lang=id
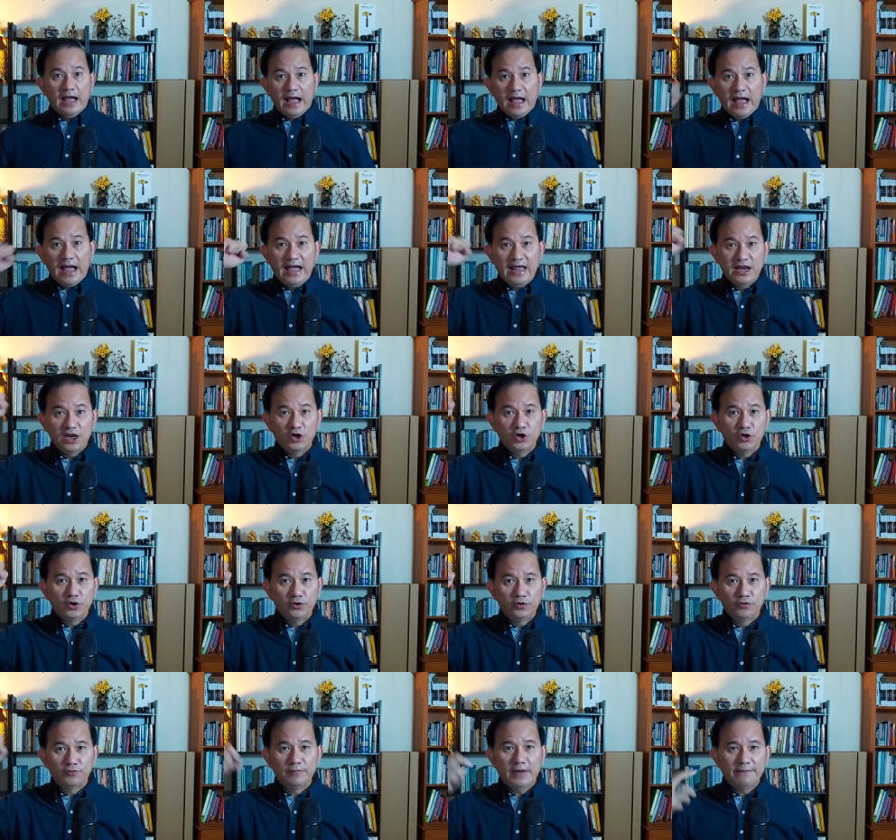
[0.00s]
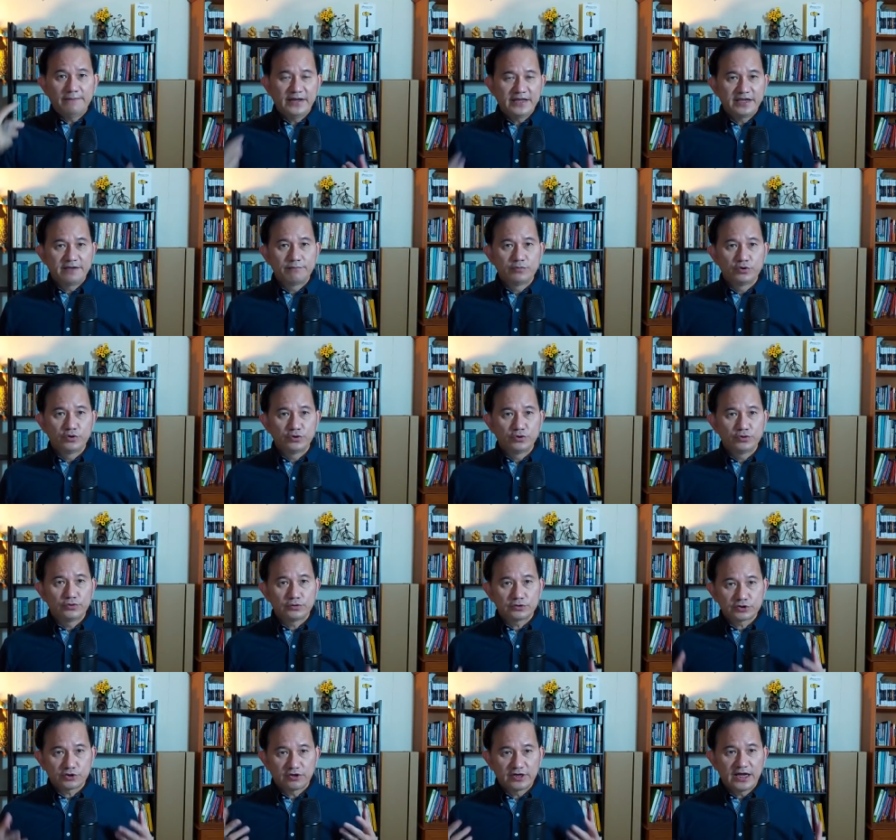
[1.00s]
Halo Bapak Ibu,
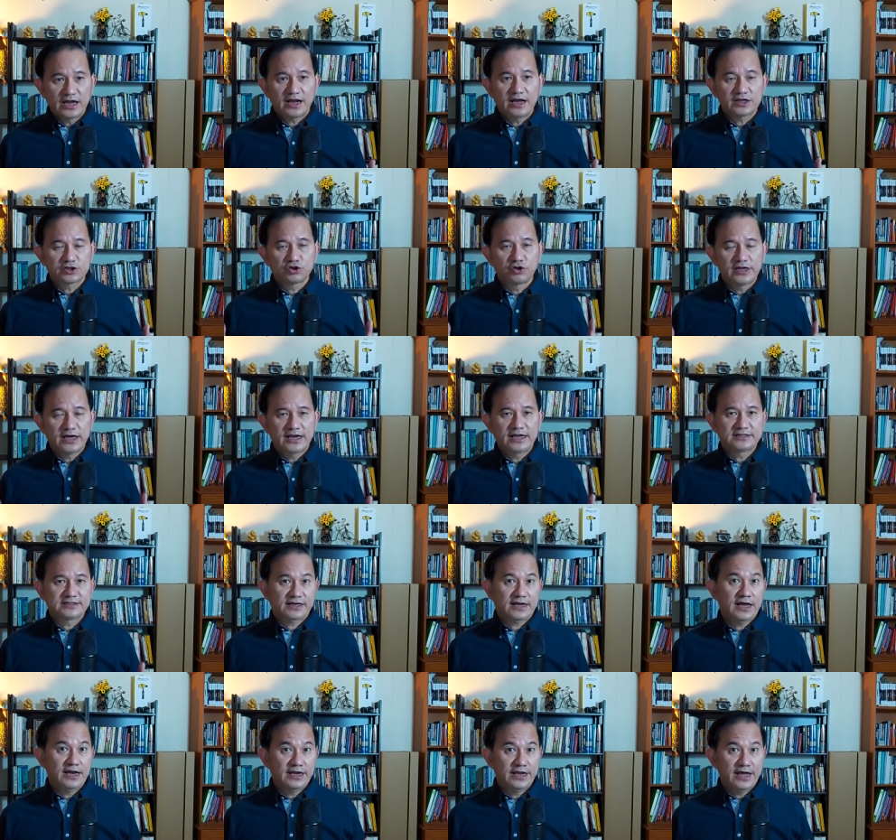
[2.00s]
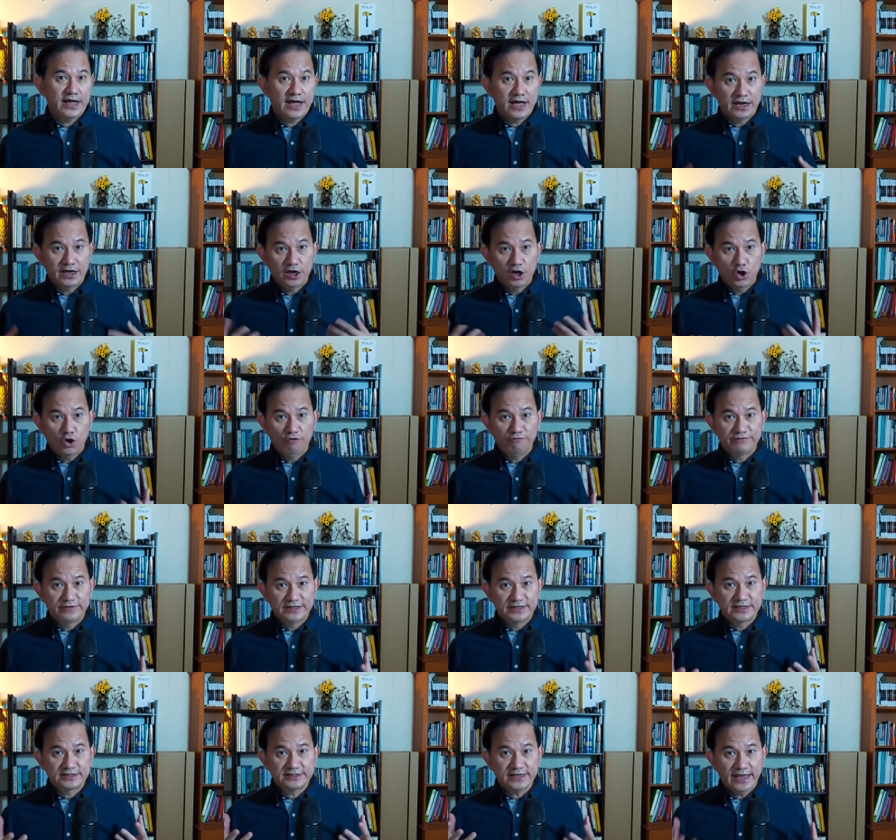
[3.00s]
saudara-saudari sekalian,
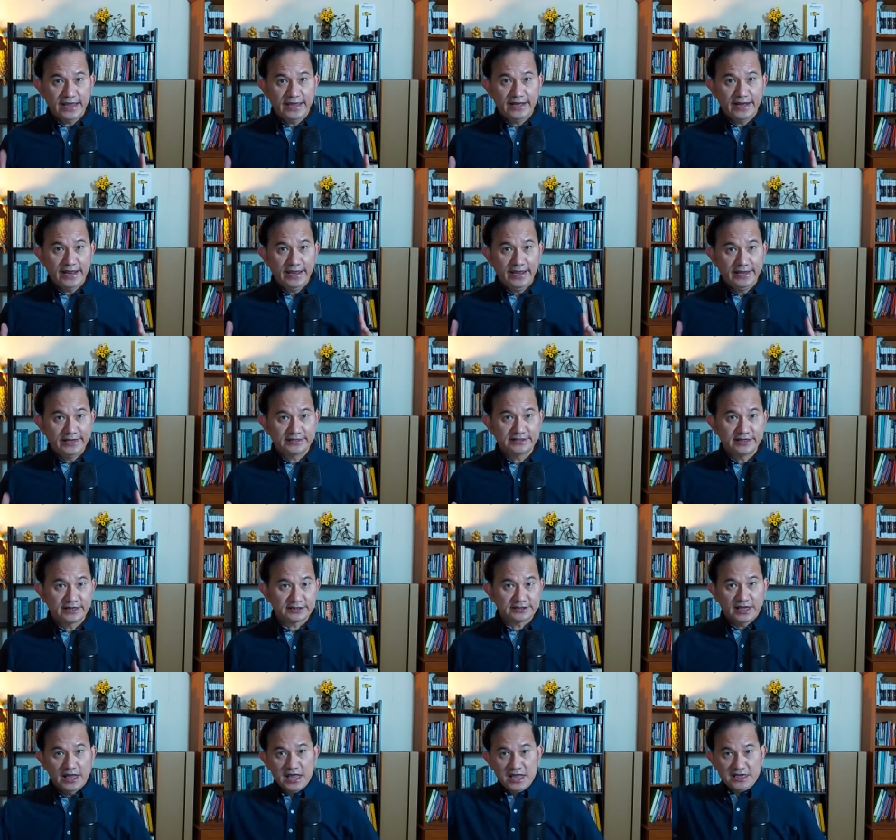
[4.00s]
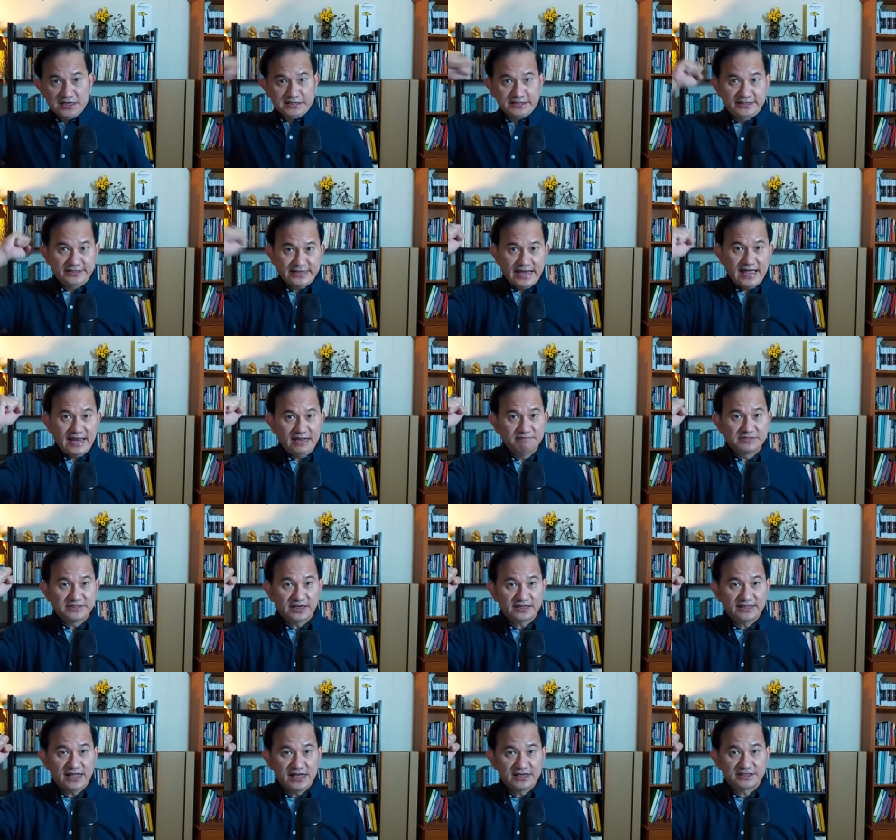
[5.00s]
lovers and haters. Salam
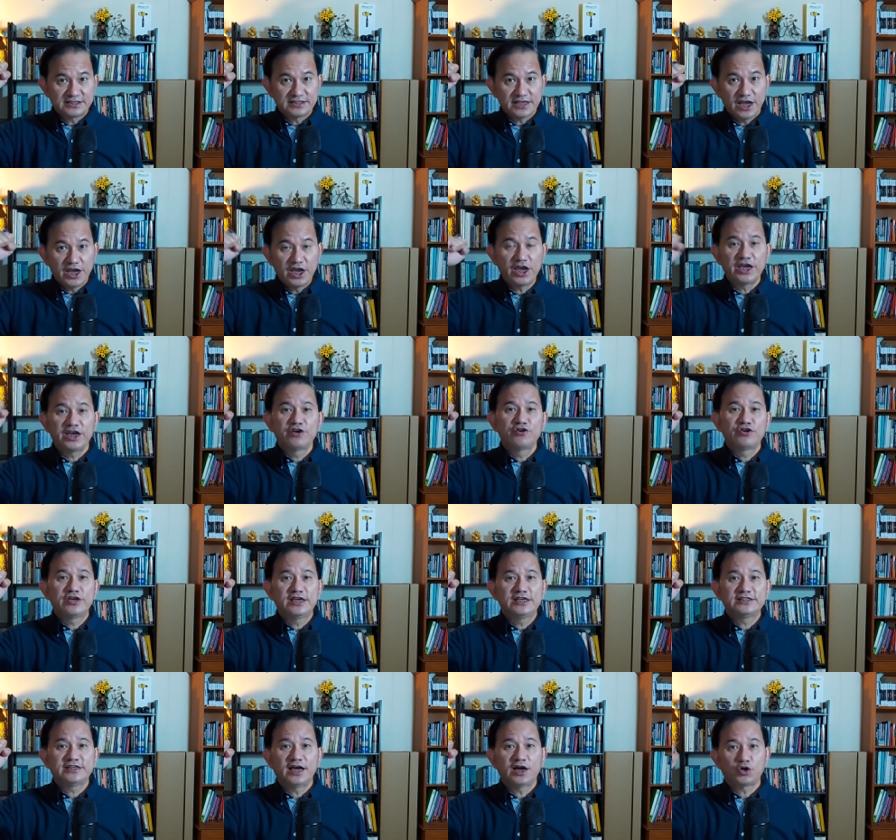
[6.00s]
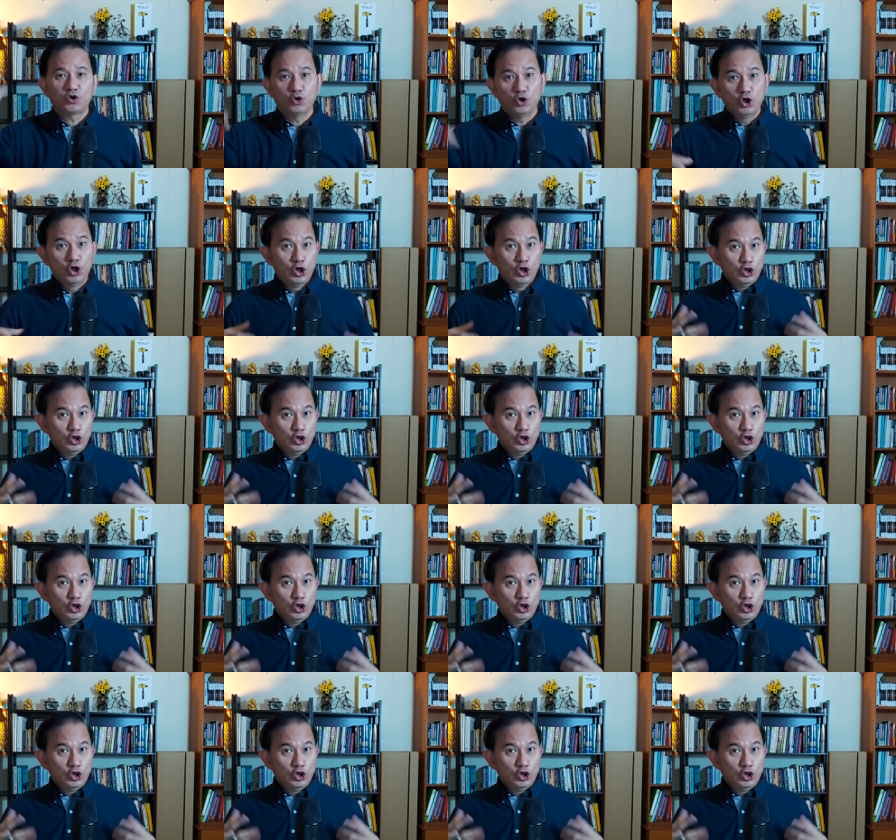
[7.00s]
cerdas Indonesiaku.